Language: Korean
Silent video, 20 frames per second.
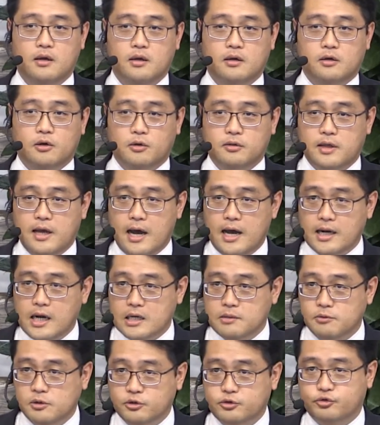그런데
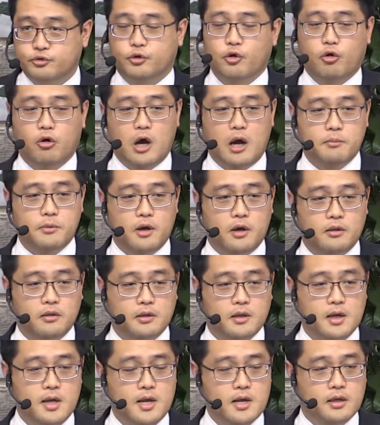하나님을 두려워하면
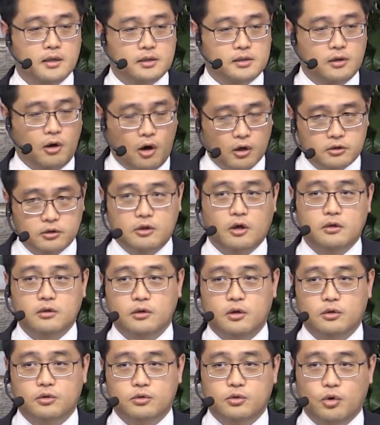그 어떤
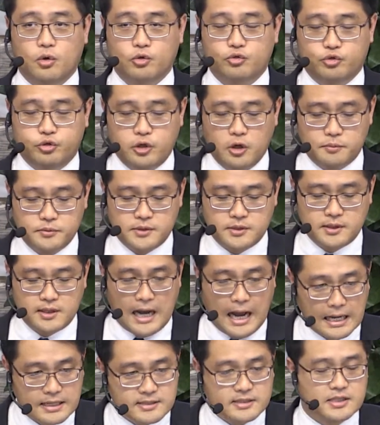것도
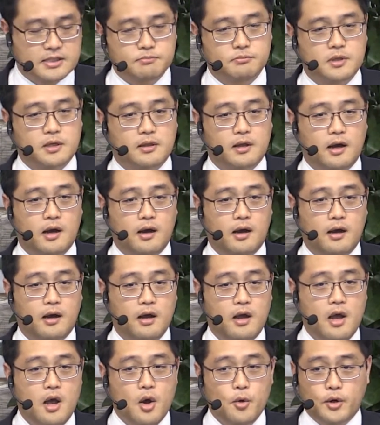두렵지 않습니다.
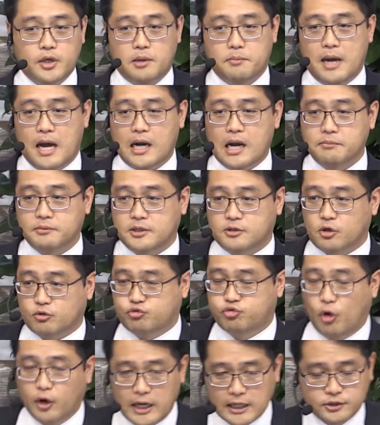왜냐하면 하나님께서
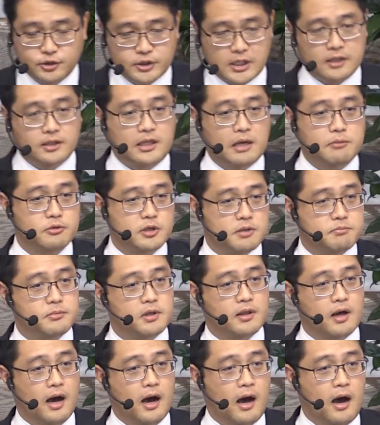구원해 주시기
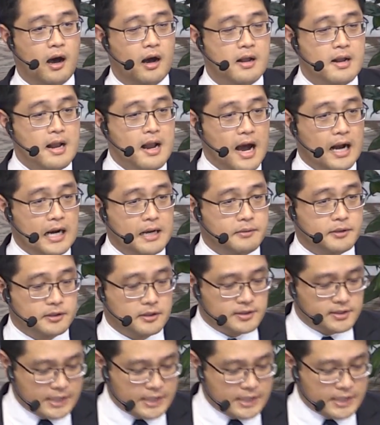때문입니다. 하나님께서